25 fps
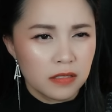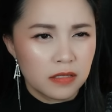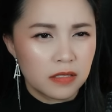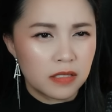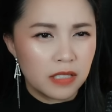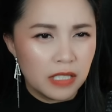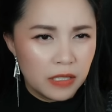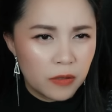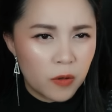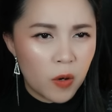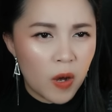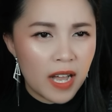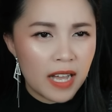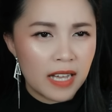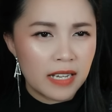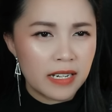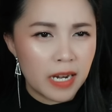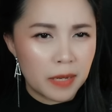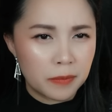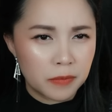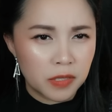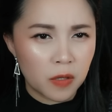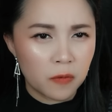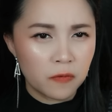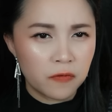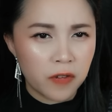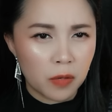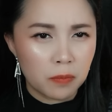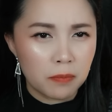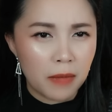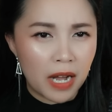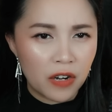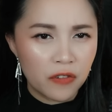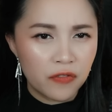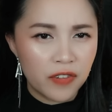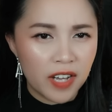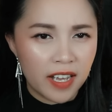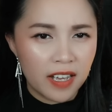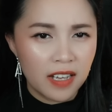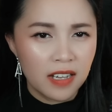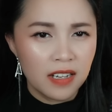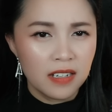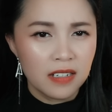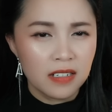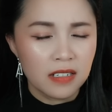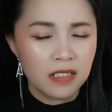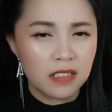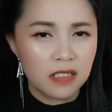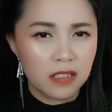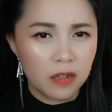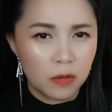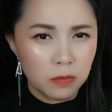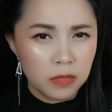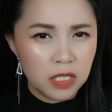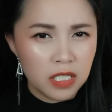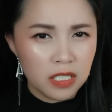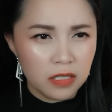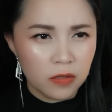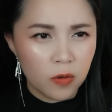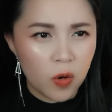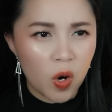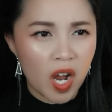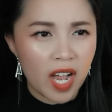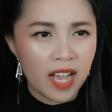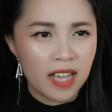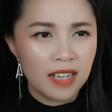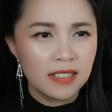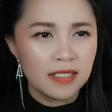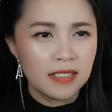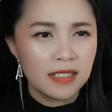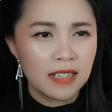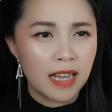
Chìa khóa nằm trong phòng bảo vệ, cổng trường khóa,